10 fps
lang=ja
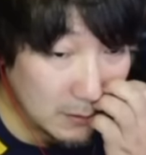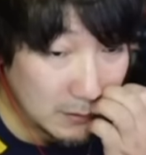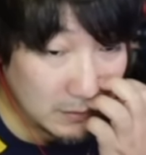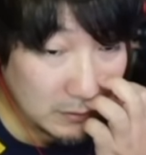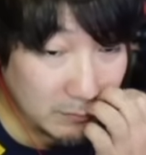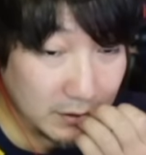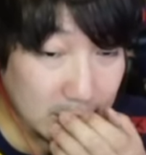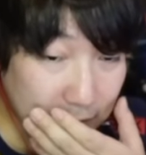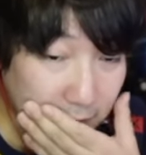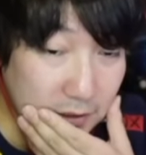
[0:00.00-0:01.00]
それともひた
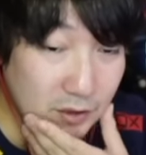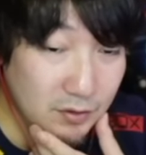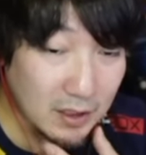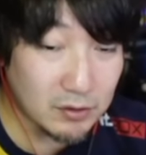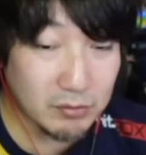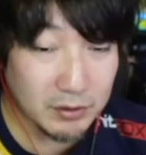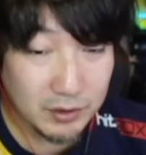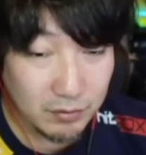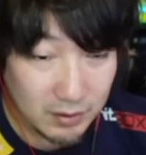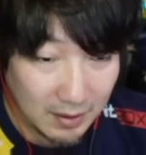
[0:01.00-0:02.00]
すら練習あるのみで
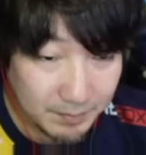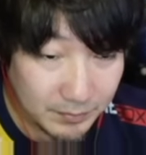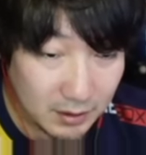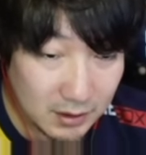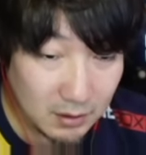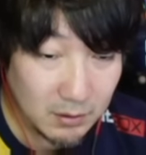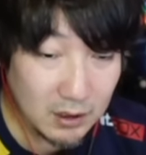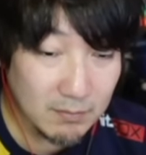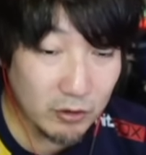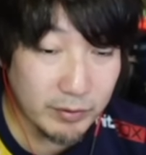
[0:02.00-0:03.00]
しょうかちなみに
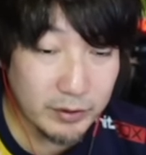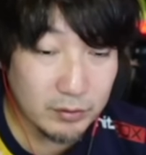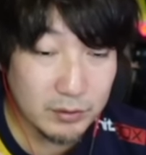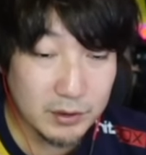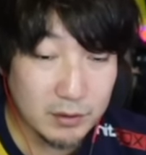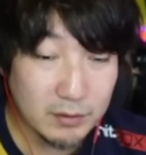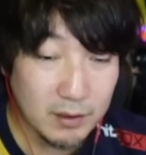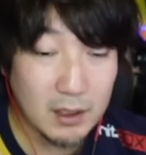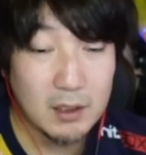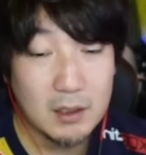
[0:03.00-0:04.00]
今覚えようとしているの
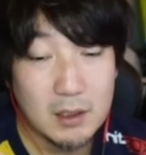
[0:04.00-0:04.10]
は、